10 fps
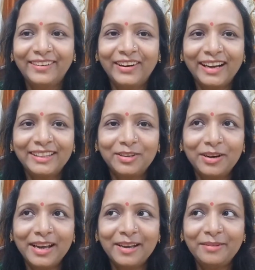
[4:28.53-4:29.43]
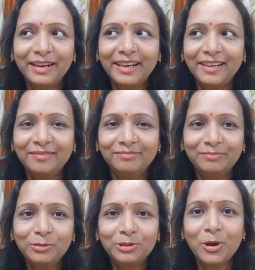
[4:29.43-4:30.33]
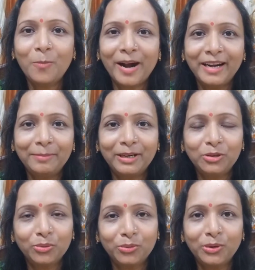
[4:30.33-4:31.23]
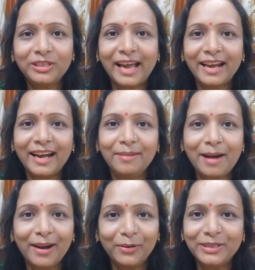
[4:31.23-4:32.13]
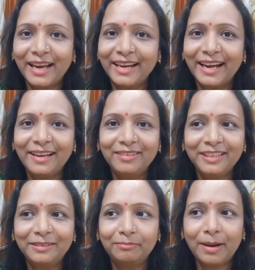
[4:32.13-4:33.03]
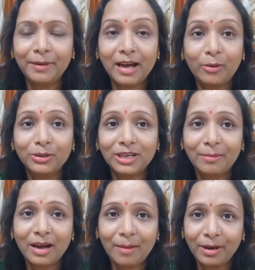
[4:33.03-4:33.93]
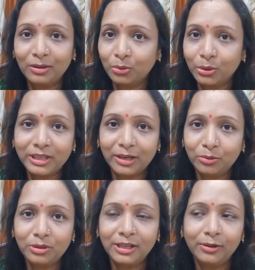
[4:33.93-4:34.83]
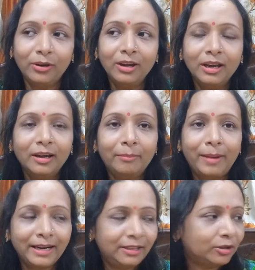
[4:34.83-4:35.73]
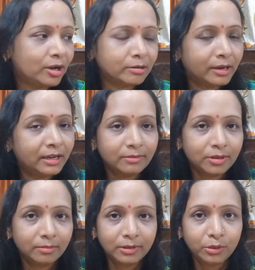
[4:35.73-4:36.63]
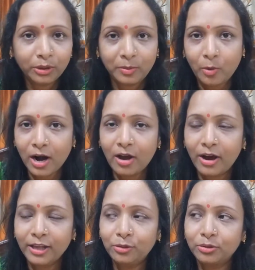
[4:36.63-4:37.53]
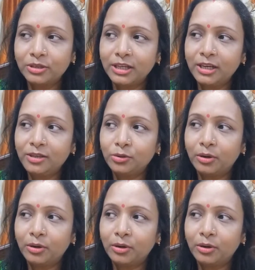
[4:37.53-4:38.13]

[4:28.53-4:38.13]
হঠাৎ করে মানে বুঝতেও পারিনি মানে শুকনো জায়গায় ভালো জায়গায় ঠিকভাবে অবশ্য আমার আমার দোষ একটু ছিল বাড়িতে তো সবসময় চটি পরা হয় তো সেই